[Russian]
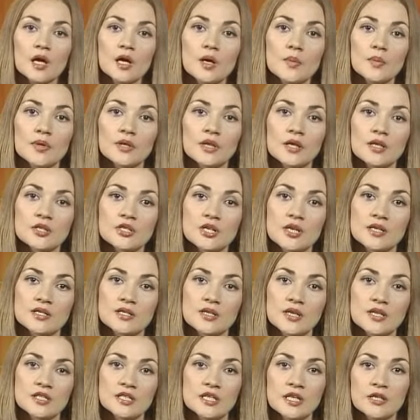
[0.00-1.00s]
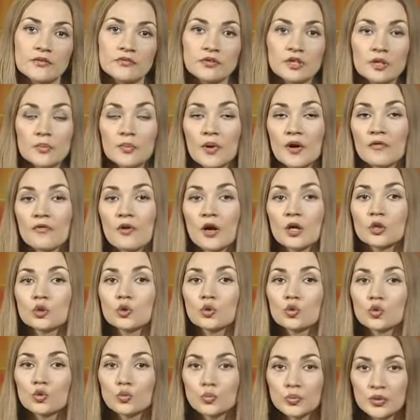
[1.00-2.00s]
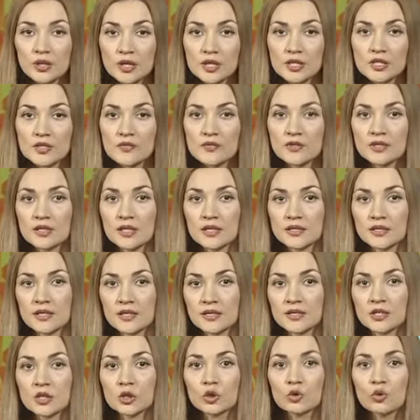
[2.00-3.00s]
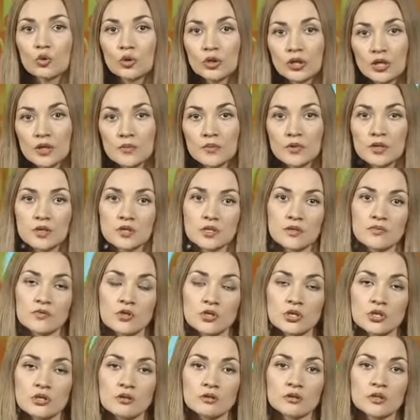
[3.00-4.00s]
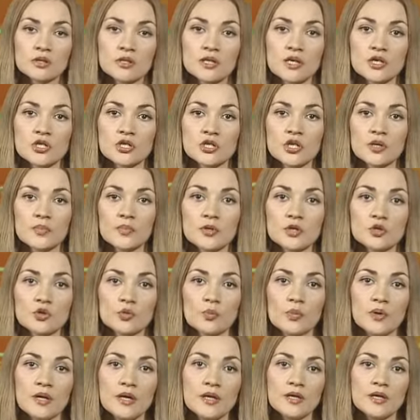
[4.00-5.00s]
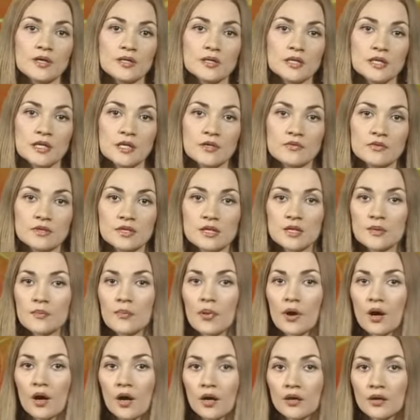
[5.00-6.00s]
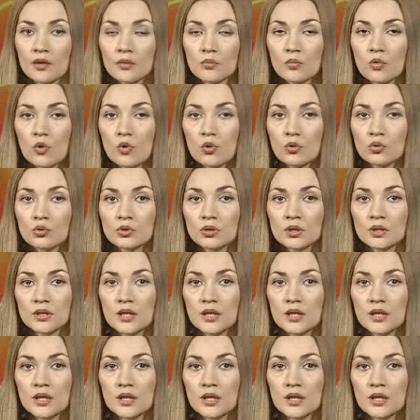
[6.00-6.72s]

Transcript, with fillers: Продолжается расследование по факту убийства. Сказать, кто именно совершил это тяжкое преступление, следователи пока не могут.